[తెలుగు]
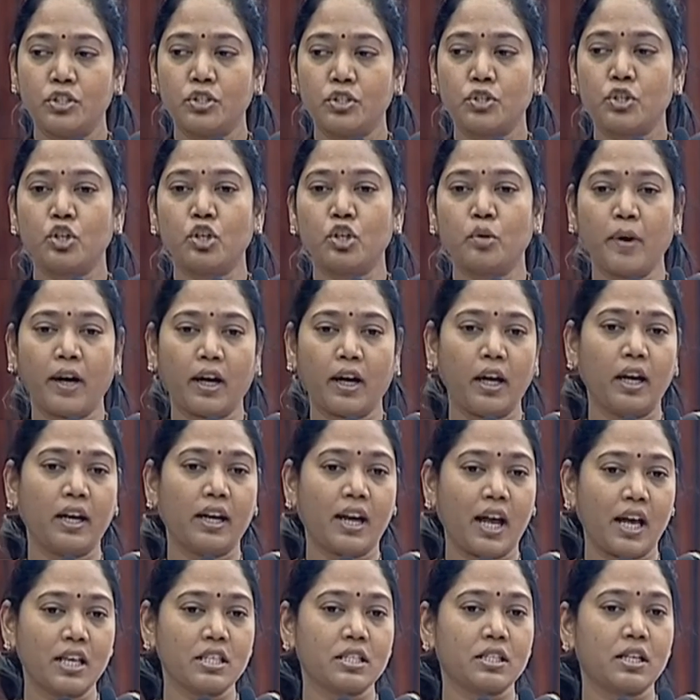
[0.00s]
చుట్టుపక్కల
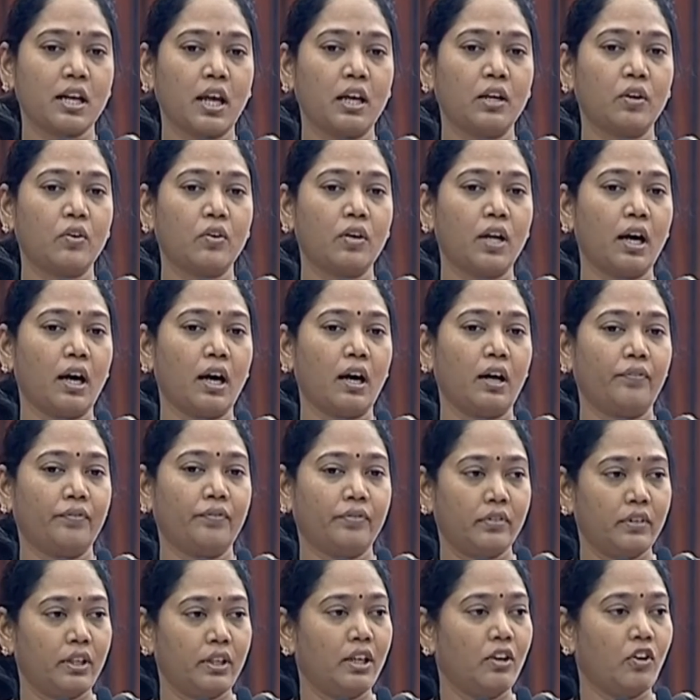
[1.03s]
రాష్ట్రాలు కూడా
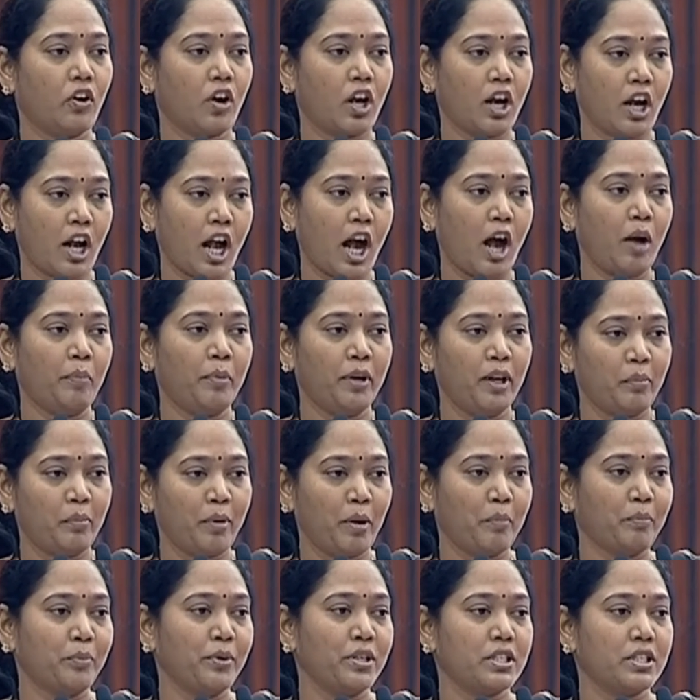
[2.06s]
దీని యొక్క కాపీలు
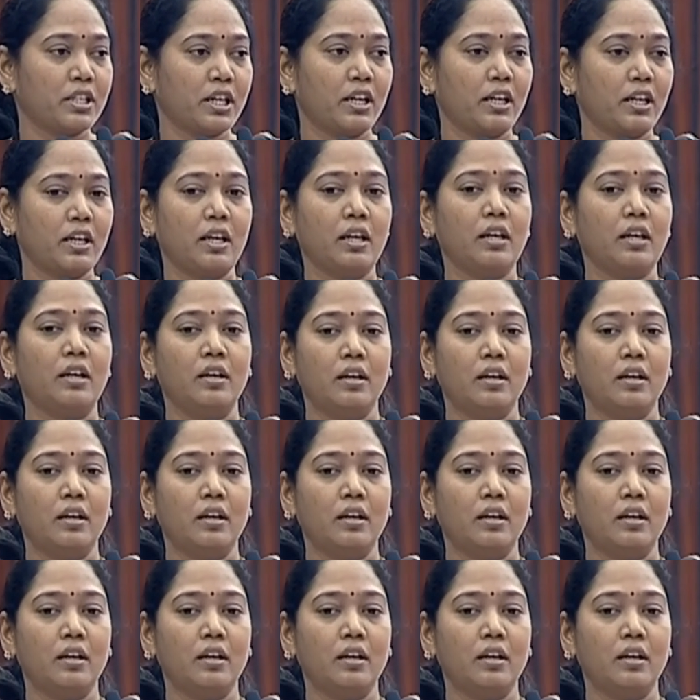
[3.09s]
పంపించండి